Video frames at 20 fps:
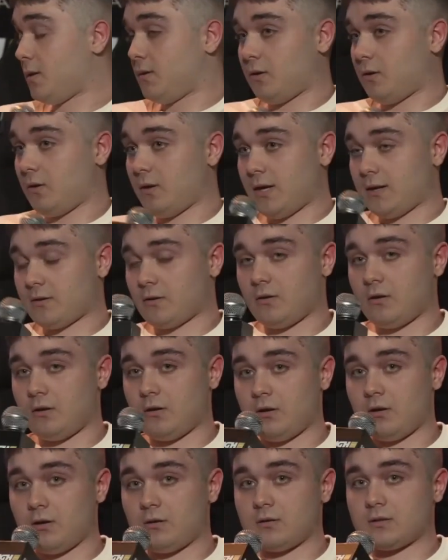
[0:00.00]
Holak
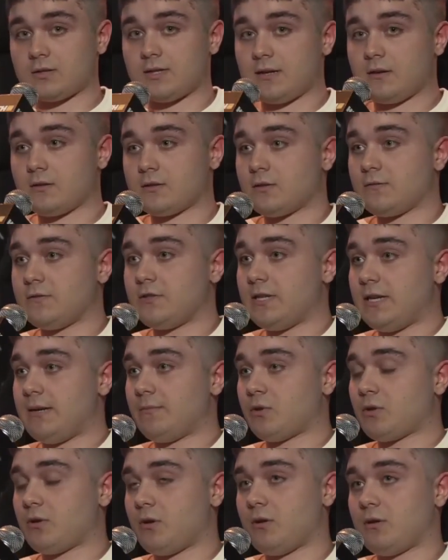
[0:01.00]
to z tego co
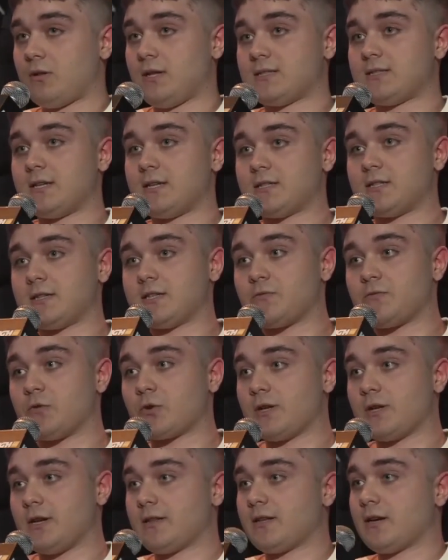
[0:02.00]
widziałem, to na starcie też
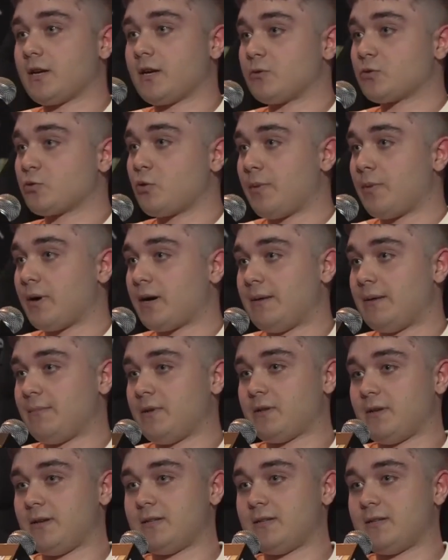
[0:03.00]
Fortnite'a grał z chłopakami,